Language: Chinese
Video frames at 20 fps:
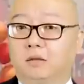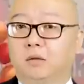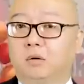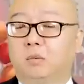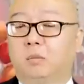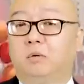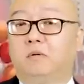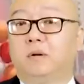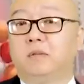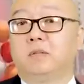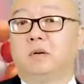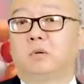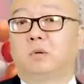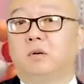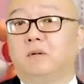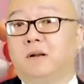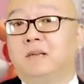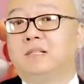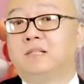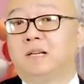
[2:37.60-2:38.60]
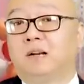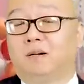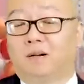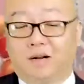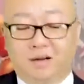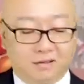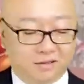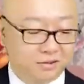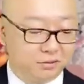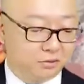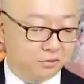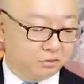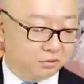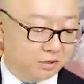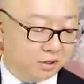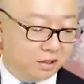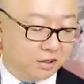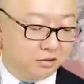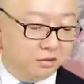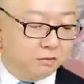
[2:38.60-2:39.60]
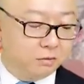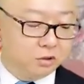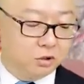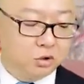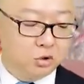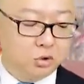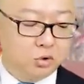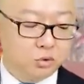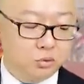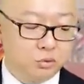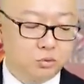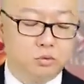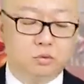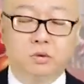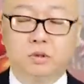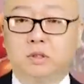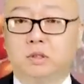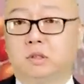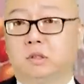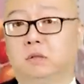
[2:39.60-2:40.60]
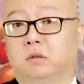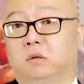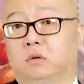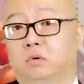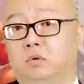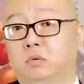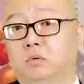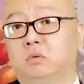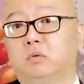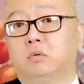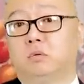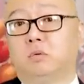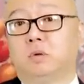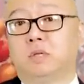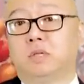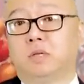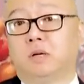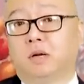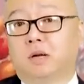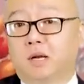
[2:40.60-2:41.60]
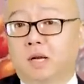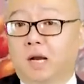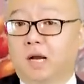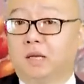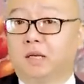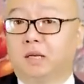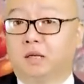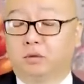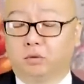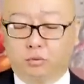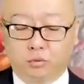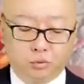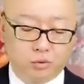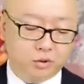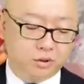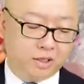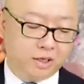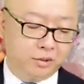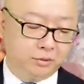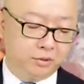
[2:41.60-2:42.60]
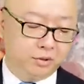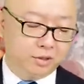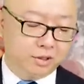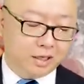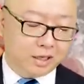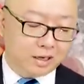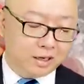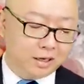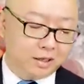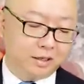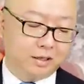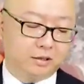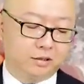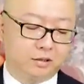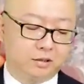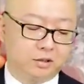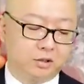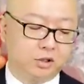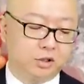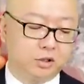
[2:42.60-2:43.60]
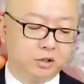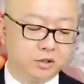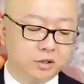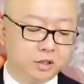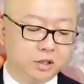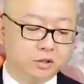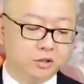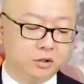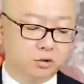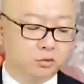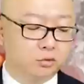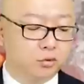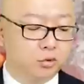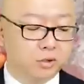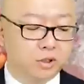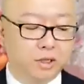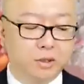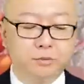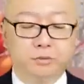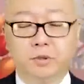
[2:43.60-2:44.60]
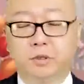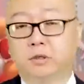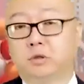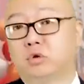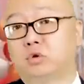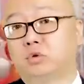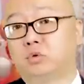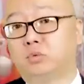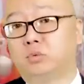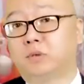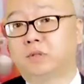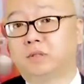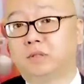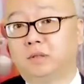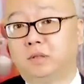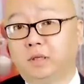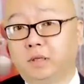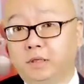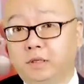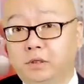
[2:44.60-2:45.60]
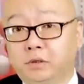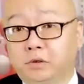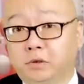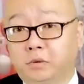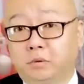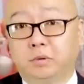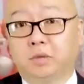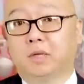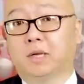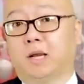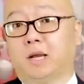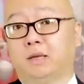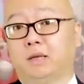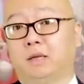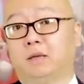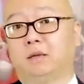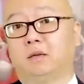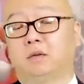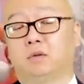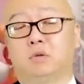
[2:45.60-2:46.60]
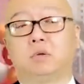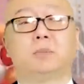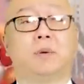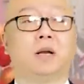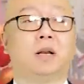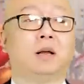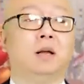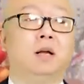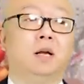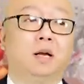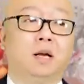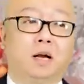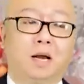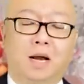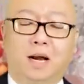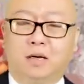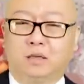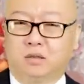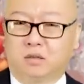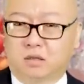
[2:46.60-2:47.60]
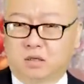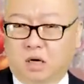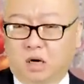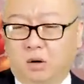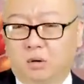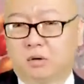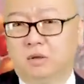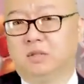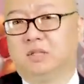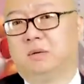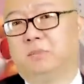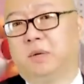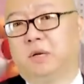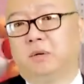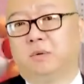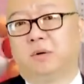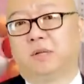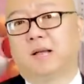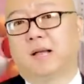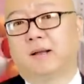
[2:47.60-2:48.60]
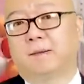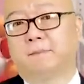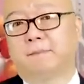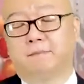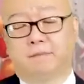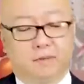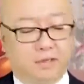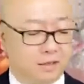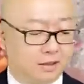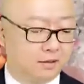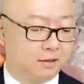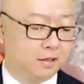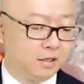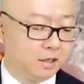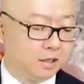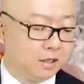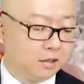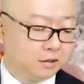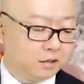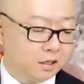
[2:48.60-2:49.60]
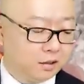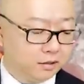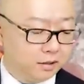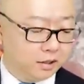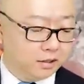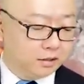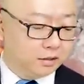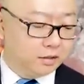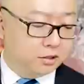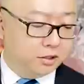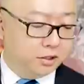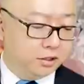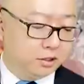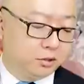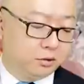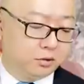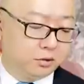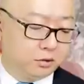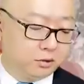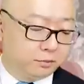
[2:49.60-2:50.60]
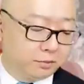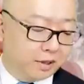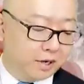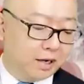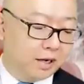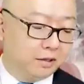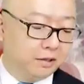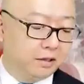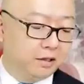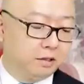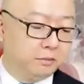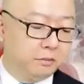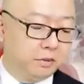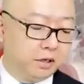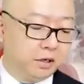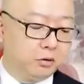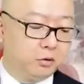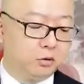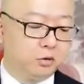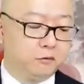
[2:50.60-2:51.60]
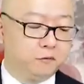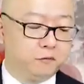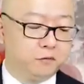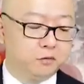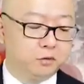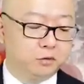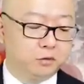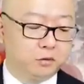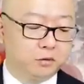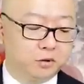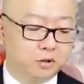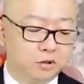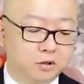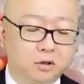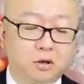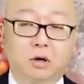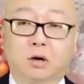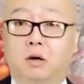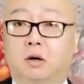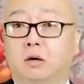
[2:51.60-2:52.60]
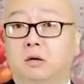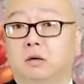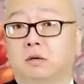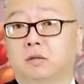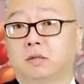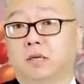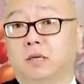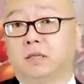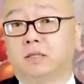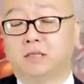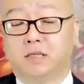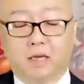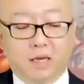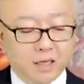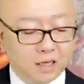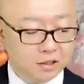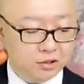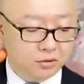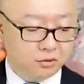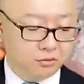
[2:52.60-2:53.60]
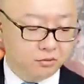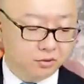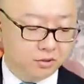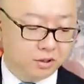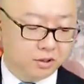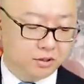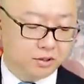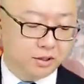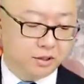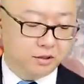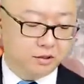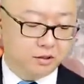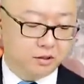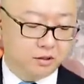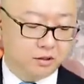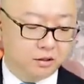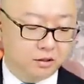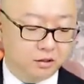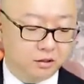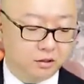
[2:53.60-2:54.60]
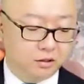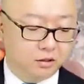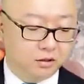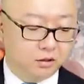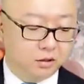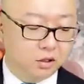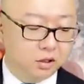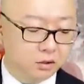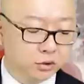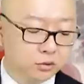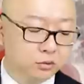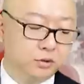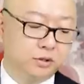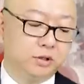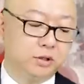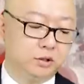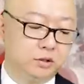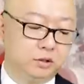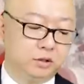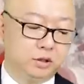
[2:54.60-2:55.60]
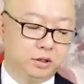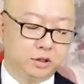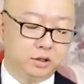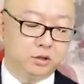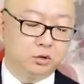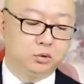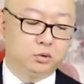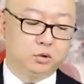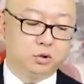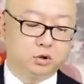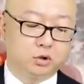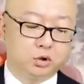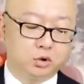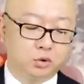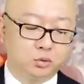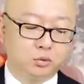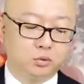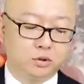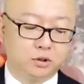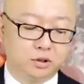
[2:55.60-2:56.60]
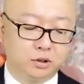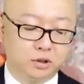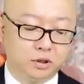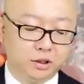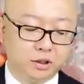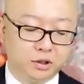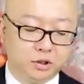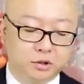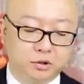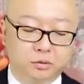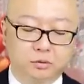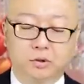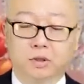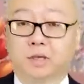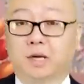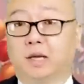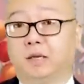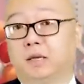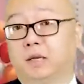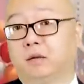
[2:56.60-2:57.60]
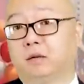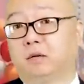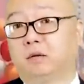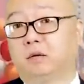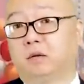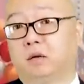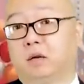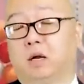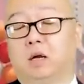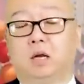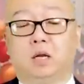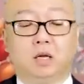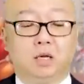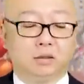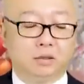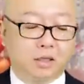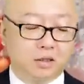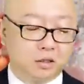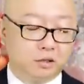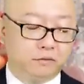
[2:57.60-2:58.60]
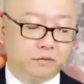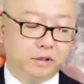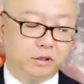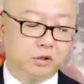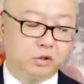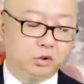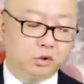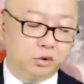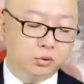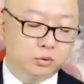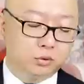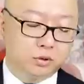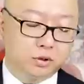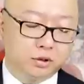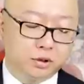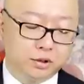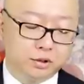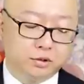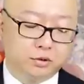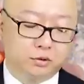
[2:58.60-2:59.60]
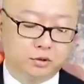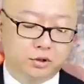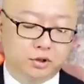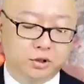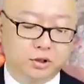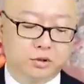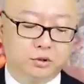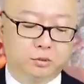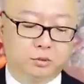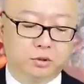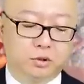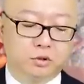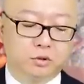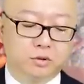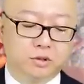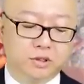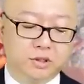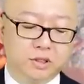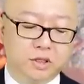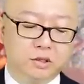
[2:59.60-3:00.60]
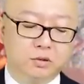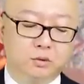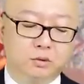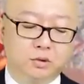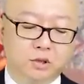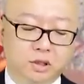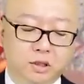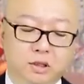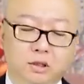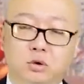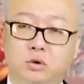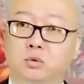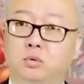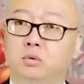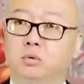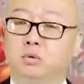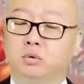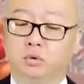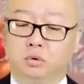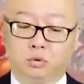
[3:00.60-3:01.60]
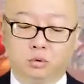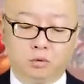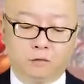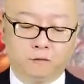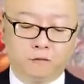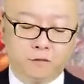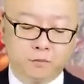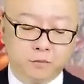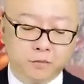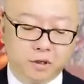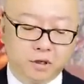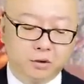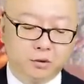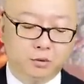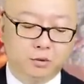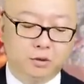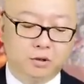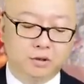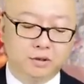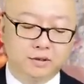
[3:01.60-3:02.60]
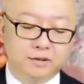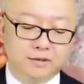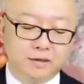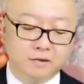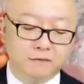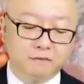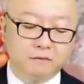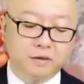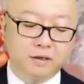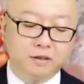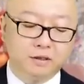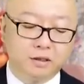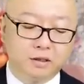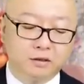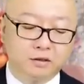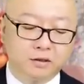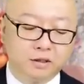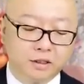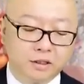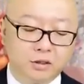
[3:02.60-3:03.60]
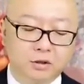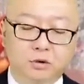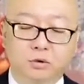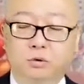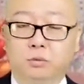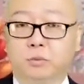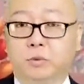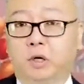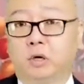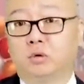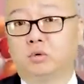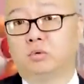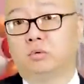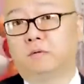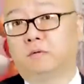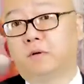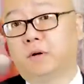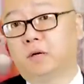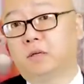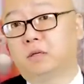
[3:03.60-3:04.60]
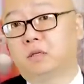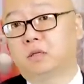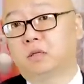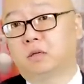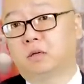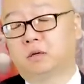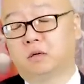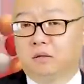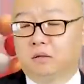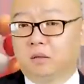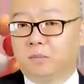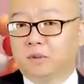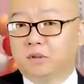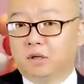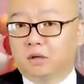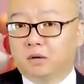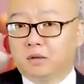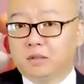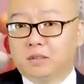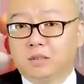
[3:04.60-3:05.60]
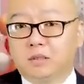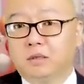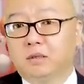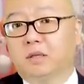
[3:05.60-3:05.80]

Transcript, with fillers: 那我们玩笑归玩笑啊，继续说啊。那么数字中国这个概念脱胎于哪里呢？实际上是脱胎于一个数字地球的概念，说白了还是抄人家美国的。啊，当年呢是一九九八年，美国的副总统戈尔在加州的这个科学中心提出了“数字地球”的概念。啊，他认为“数字地球”是一种能够嵌入地理数据、多分辨率和三维的地球描述方式。那么到了今